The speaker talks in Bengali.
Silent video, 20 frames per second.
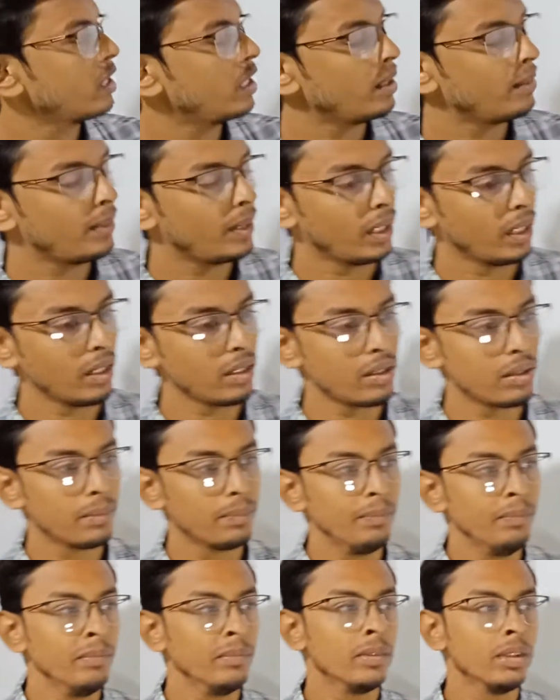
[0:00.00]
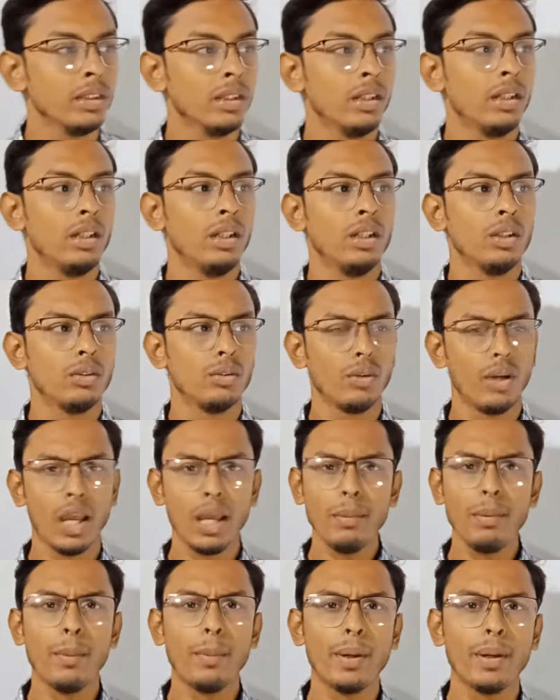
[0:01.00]
শ্রেণীবিন্যাস তো
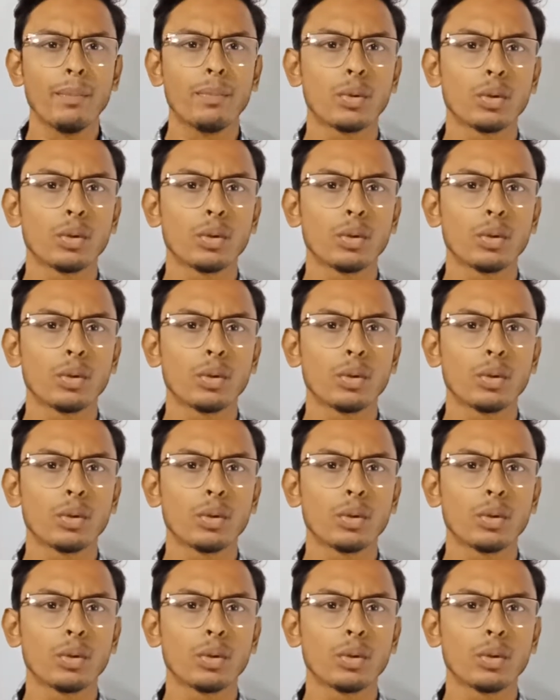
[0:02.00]
এই ব্যাপারে